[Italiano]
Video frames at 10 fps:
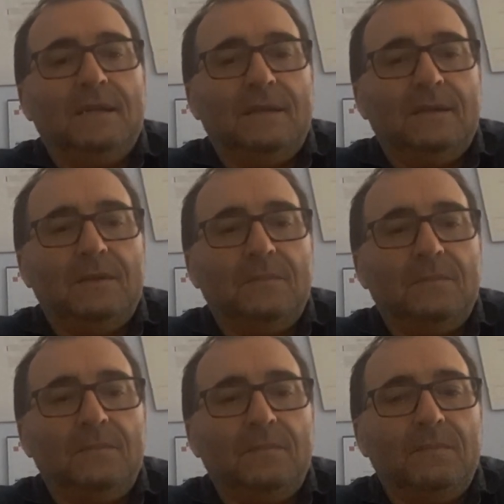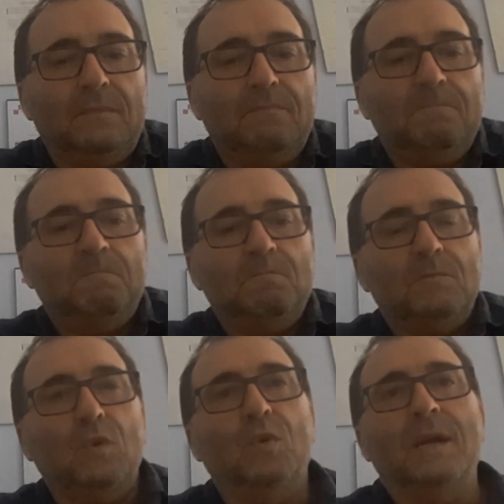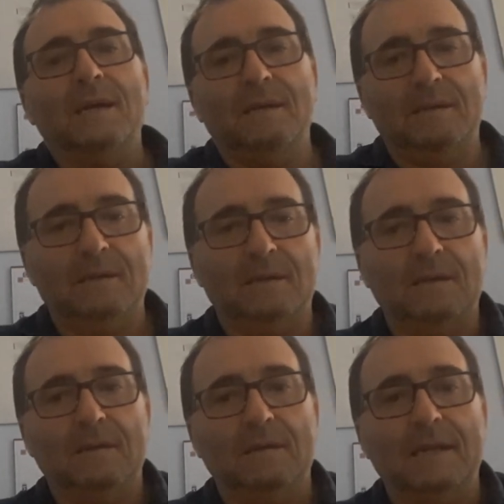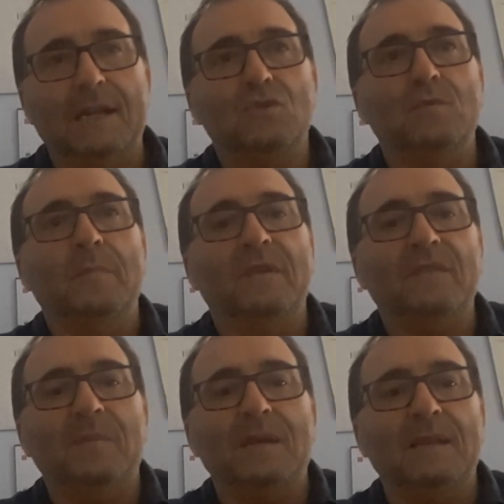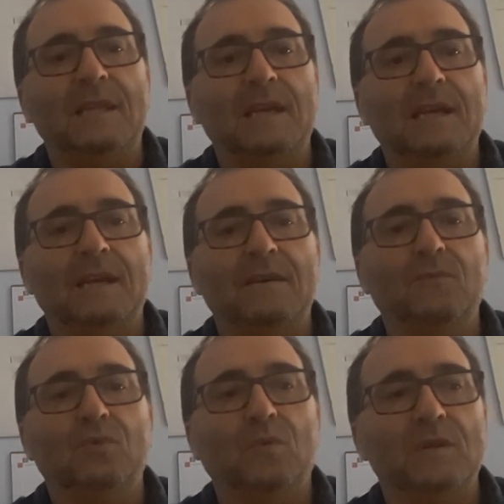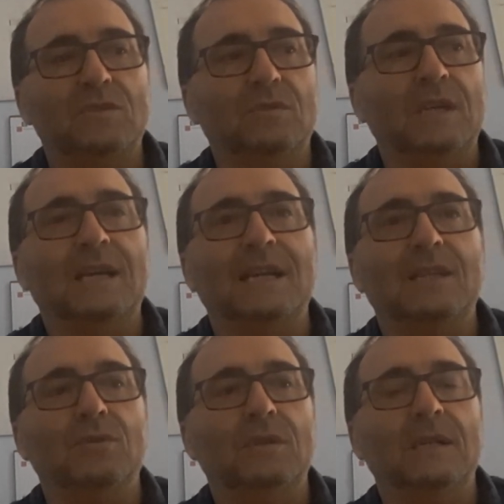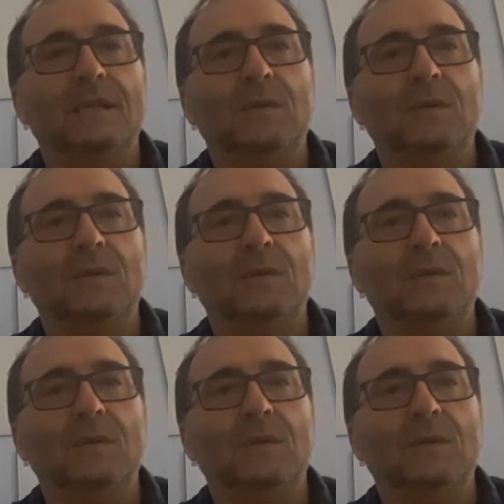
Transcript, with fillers: Ehm, Luca, eh, la riassumo brevemente, ha avuto questo decreto del